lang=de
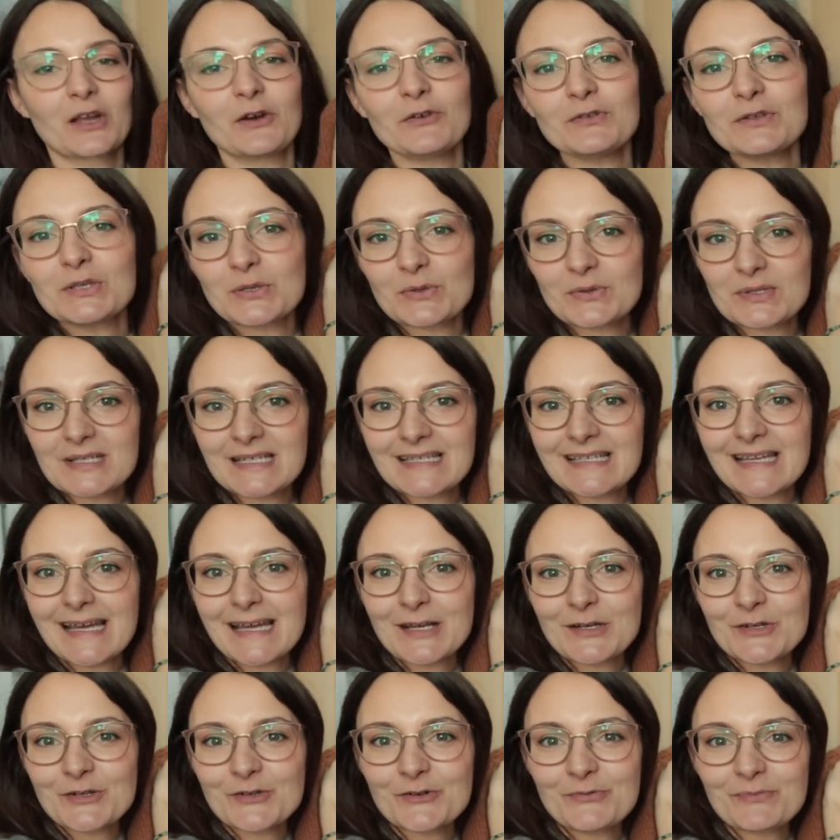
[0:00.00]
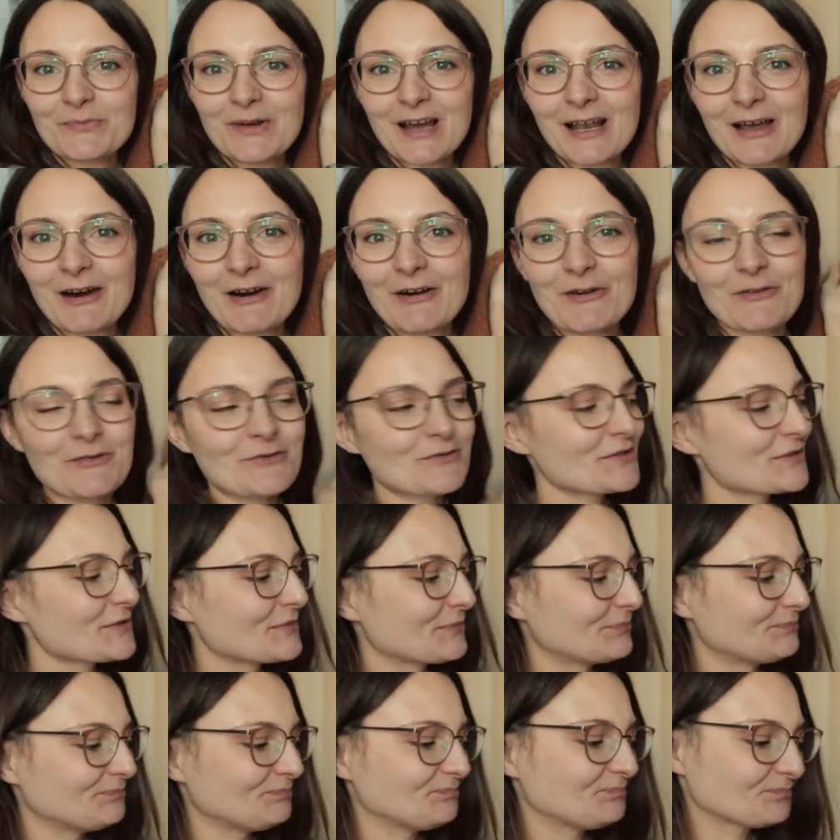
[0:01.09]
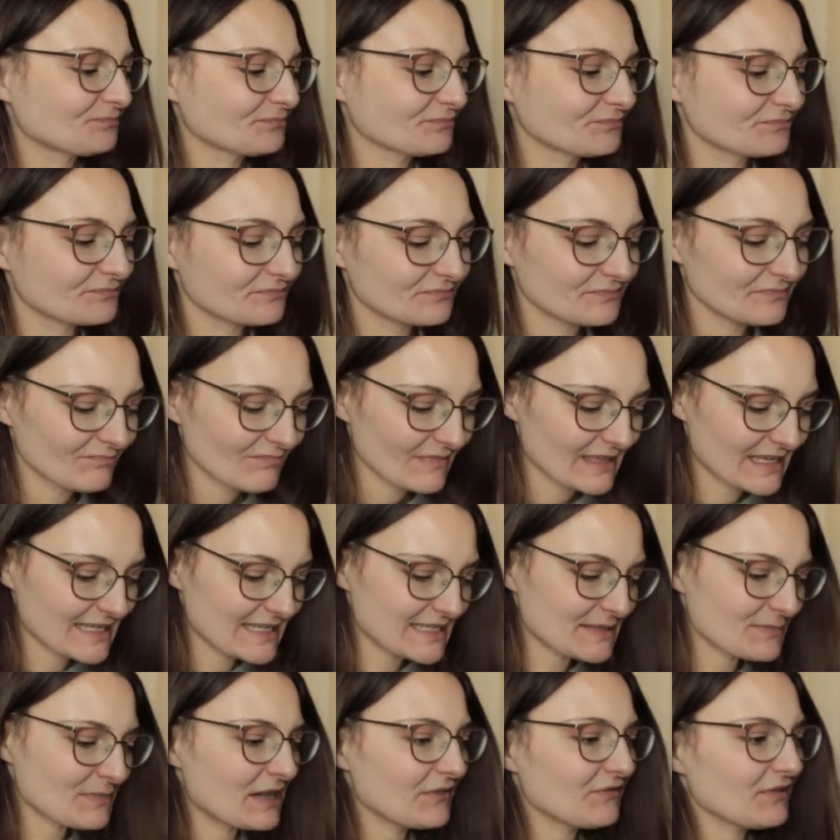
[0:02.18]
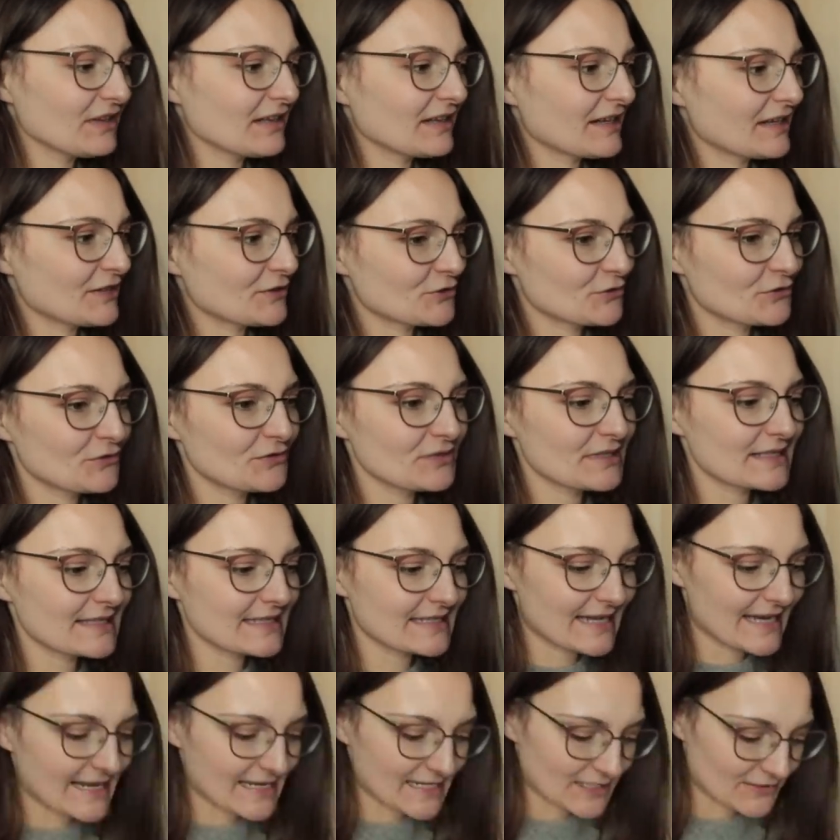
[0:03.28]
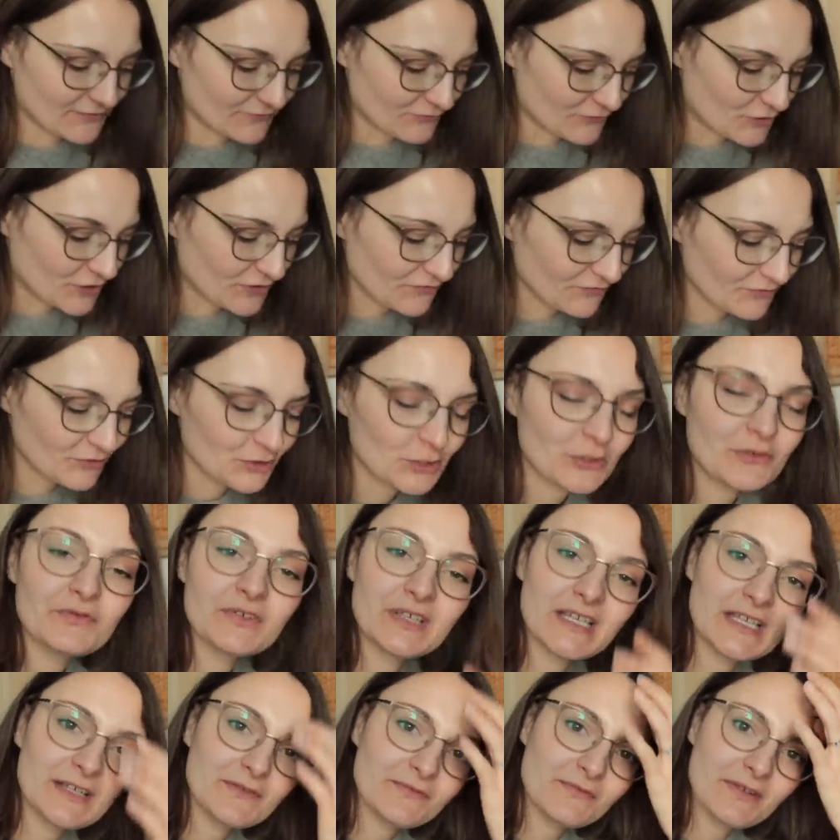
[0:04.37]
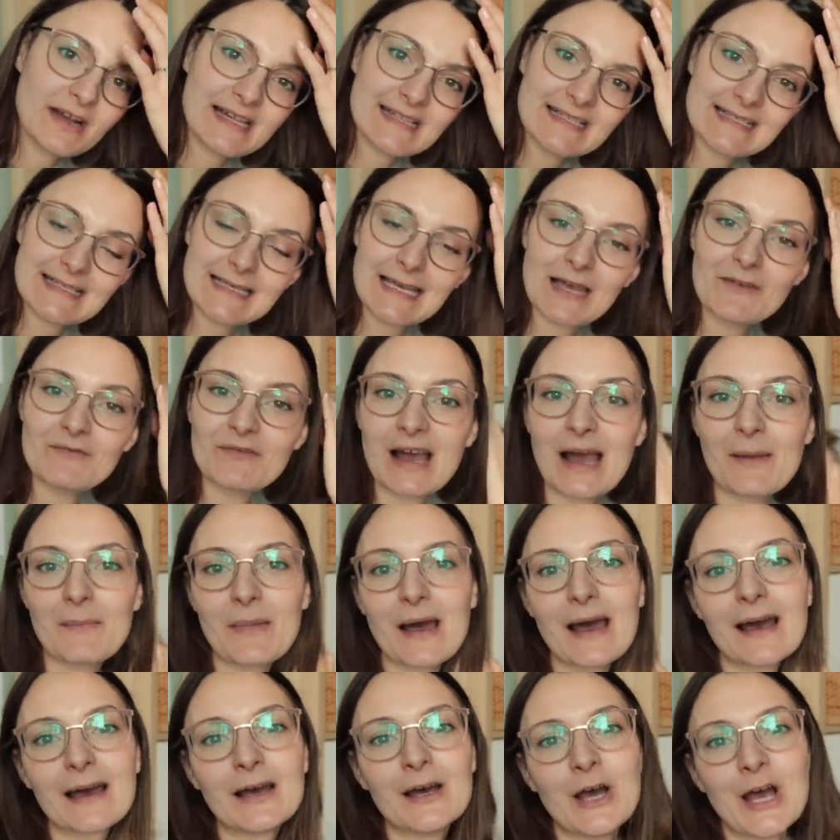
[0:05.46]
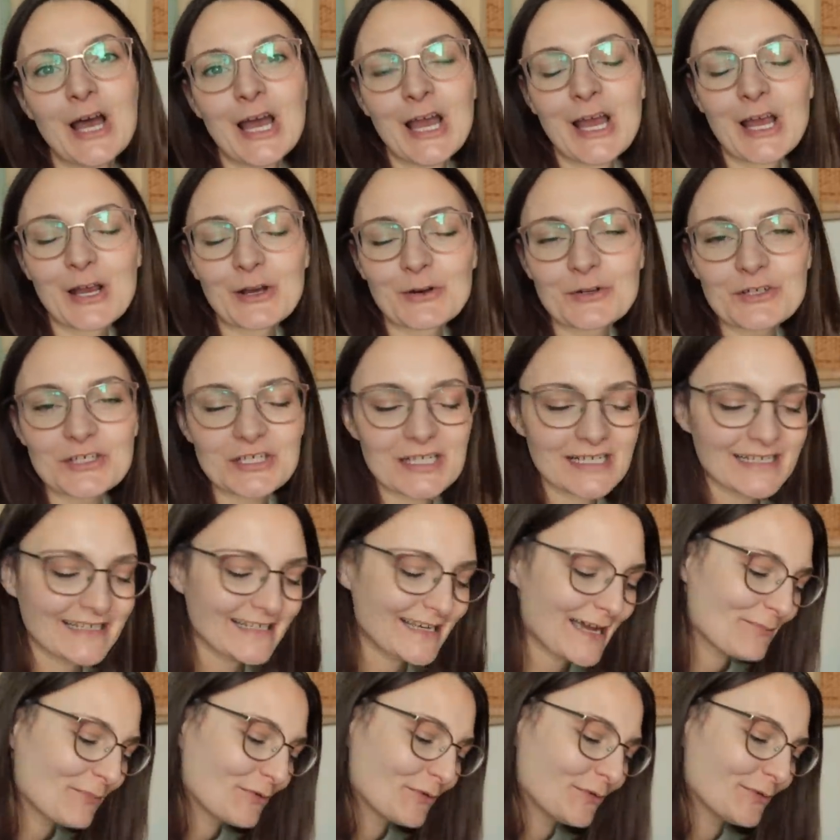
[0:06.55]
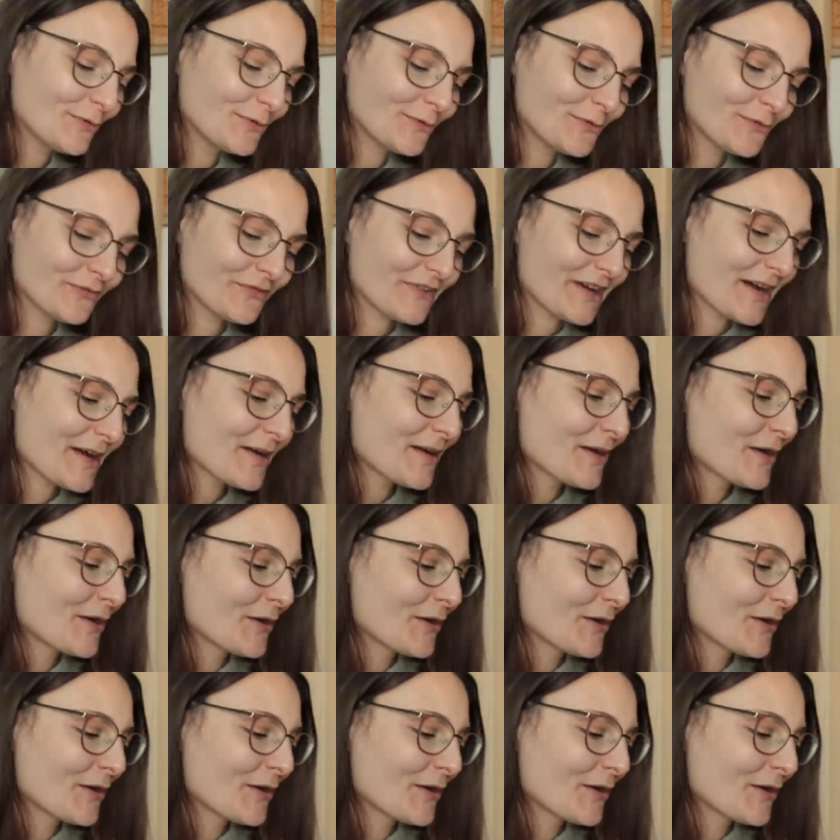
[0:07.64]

Und so sieht er jetzt schon mal aus ist mal wieder ein schönes Teil geworden, wird auf jeden Fall ein sehr warmer, kuscheliger Pullover.